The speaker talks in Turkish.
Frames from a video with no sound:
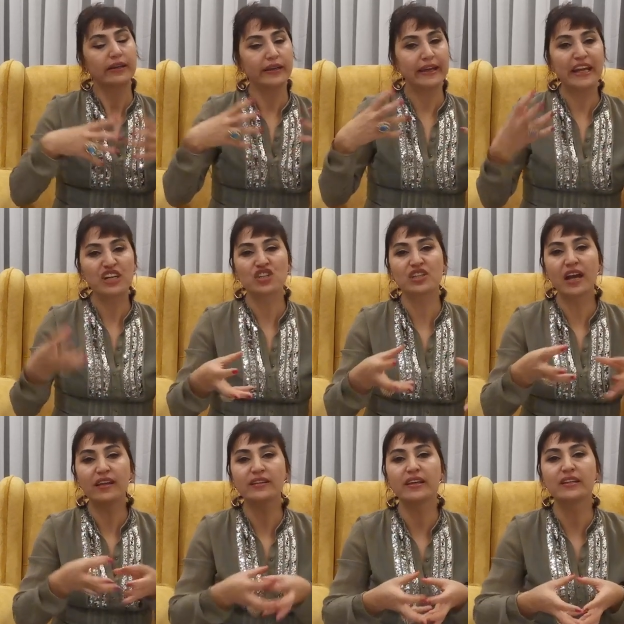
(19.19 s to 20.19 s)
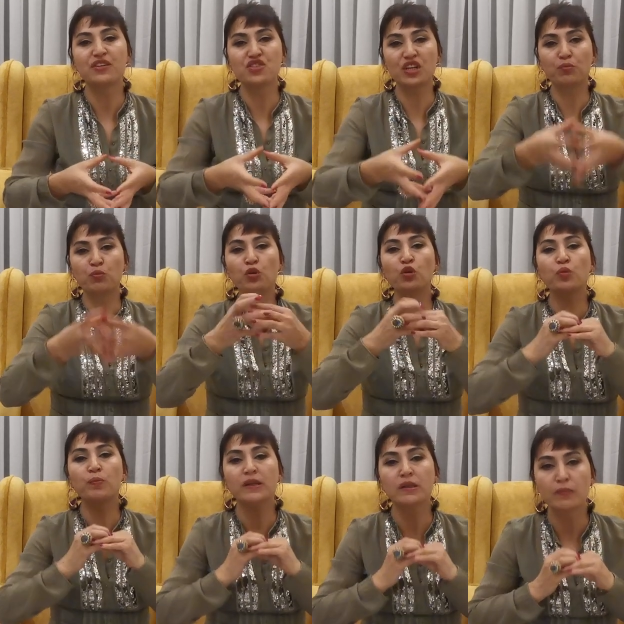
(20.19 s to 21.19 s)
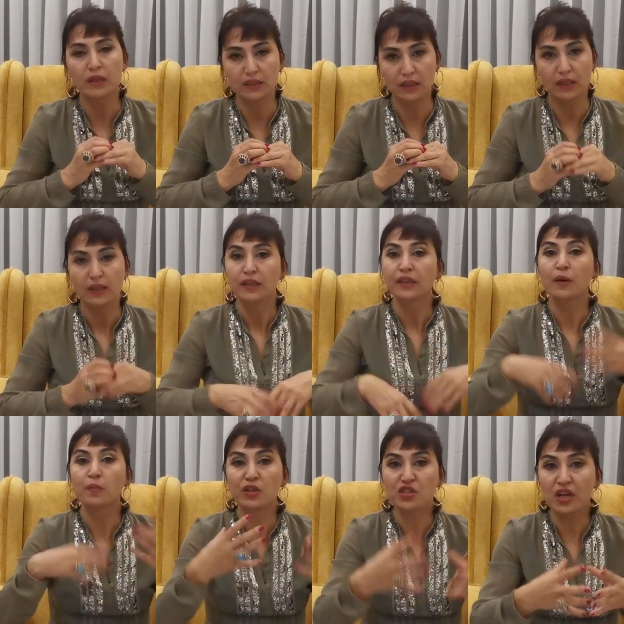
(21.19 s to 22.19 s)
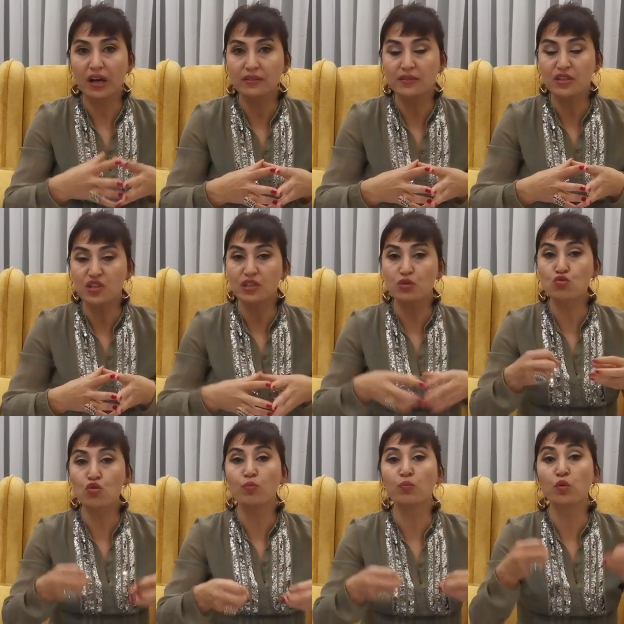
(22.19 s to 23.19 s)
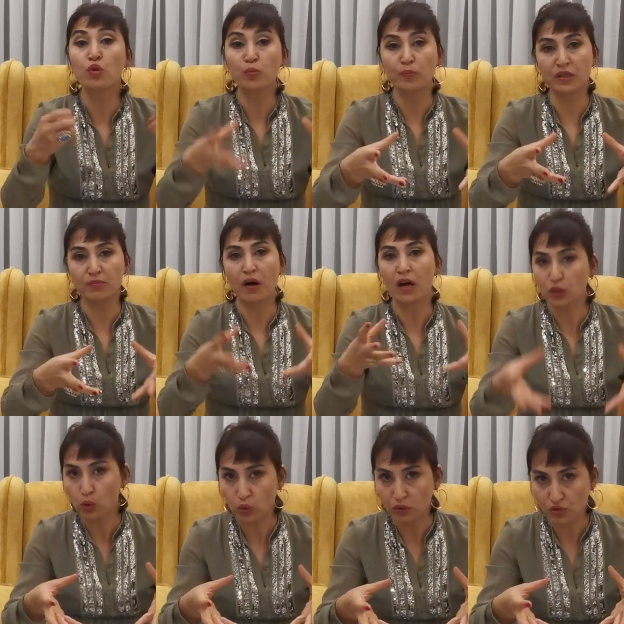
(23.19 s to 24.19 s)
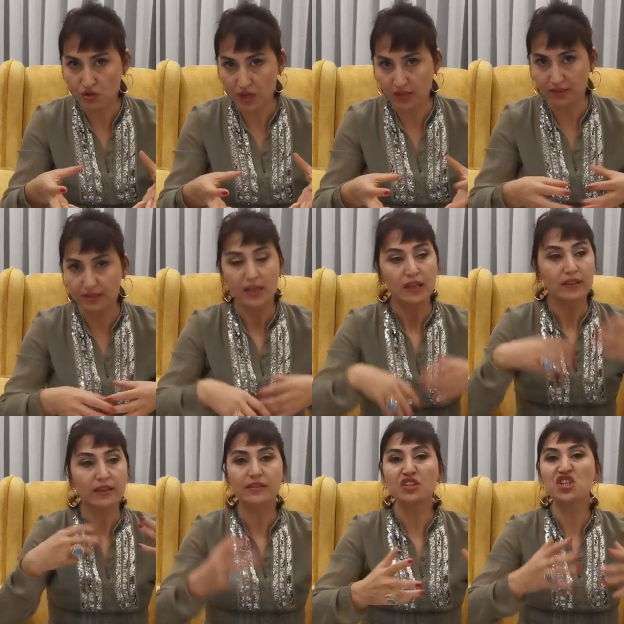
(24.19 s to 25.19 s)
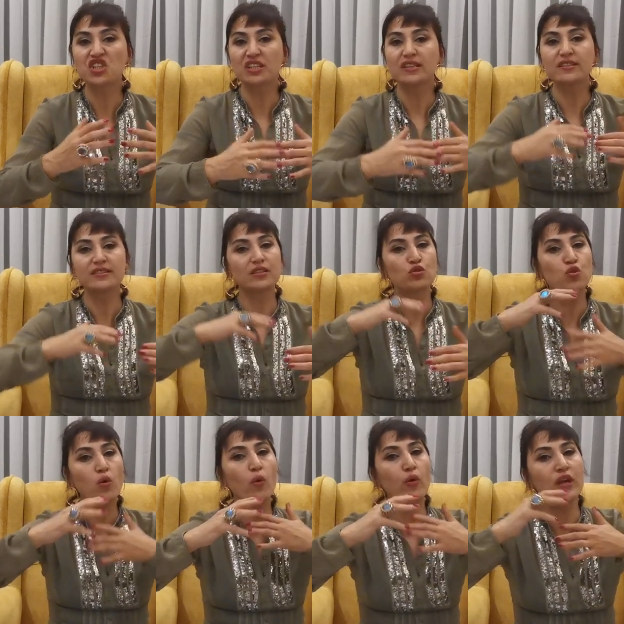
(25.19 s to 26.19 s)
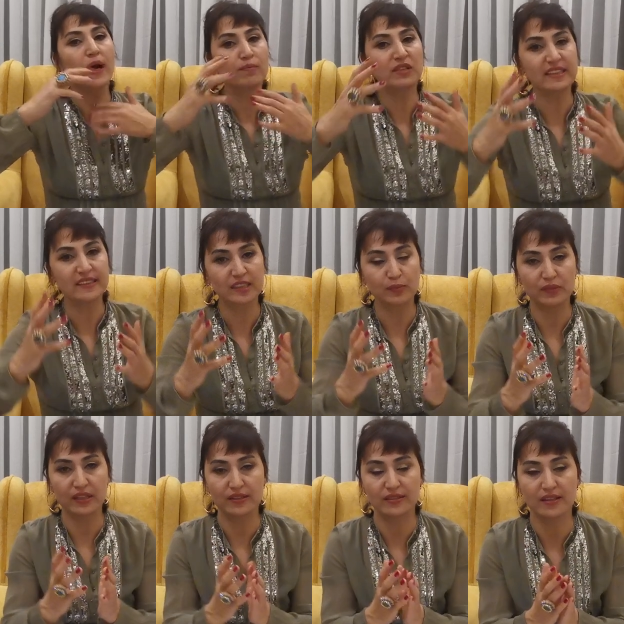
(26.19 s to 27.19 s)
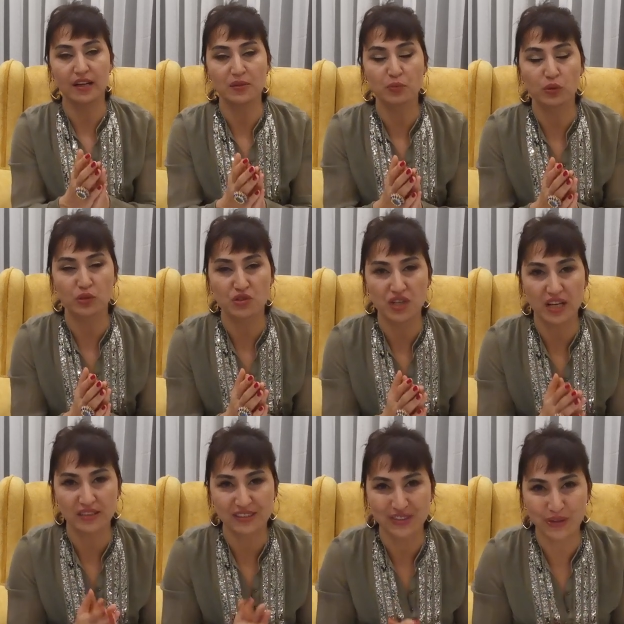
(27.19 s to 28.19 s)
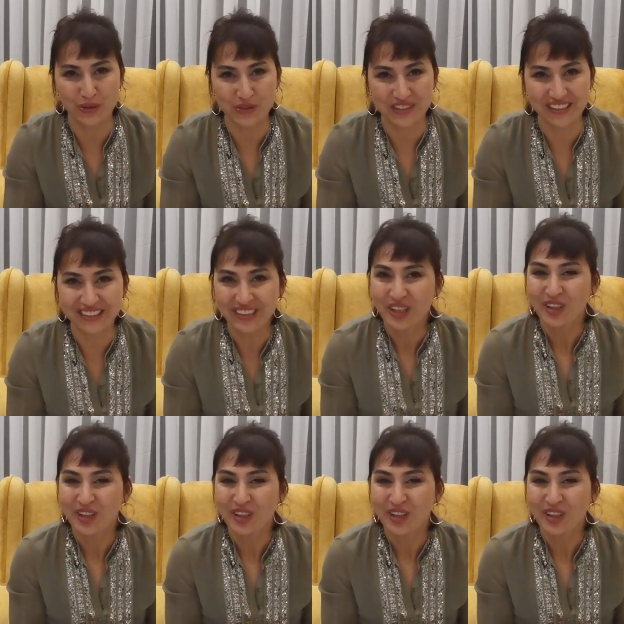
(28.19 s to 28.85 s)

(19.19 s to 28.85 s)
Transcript: e, eşten gelecek büyük bir malı, yapacağınız işte çok büyük bir marka olacağınız ya da işlerinizle çok önemli isimlere sahip olacağınızı gösterir.